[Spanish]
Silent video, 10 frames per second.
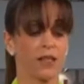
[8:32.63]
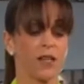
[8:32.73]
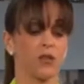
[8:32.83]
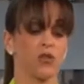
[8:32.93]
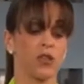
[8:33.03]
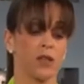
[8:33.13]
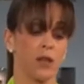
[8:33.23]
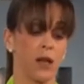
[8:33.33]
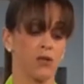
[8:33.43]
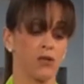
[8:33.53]

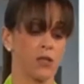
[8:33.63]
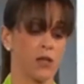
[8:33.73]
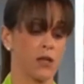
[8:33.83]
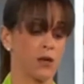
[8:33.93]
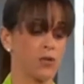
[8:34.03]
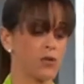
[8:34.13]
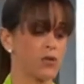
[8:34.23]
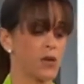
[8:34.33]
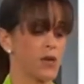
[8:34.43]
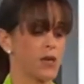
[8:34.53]
180 grados centígrados.
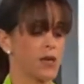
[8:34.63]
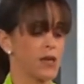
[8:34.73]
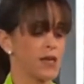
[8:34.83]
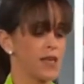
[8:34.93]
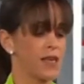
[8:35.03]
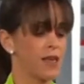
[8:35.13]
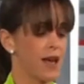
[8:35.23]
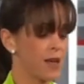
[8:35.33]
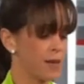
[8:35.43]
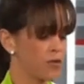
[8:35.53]
Y
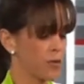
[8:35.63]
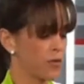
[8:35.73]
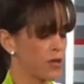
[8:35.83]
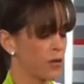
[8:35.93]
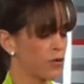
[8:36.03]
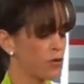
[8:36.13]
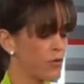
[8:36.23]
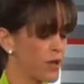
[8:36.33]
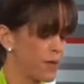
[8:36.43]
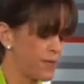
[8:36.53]
ahí vamos a poner nuestro soufflé,